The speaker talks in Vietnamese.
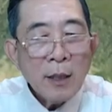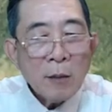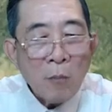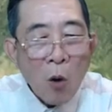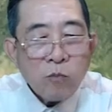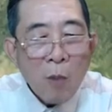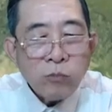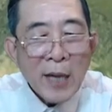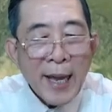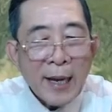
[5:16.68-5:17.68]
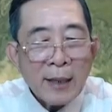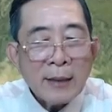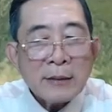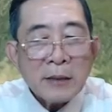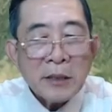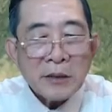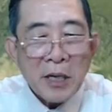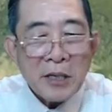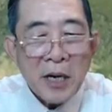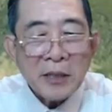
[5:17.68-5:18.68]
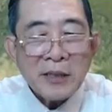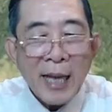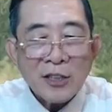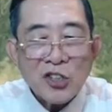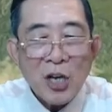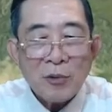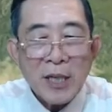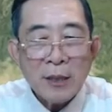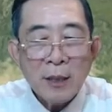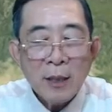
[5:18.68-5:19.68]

Một bóng đen từ từ hình thành sau lưng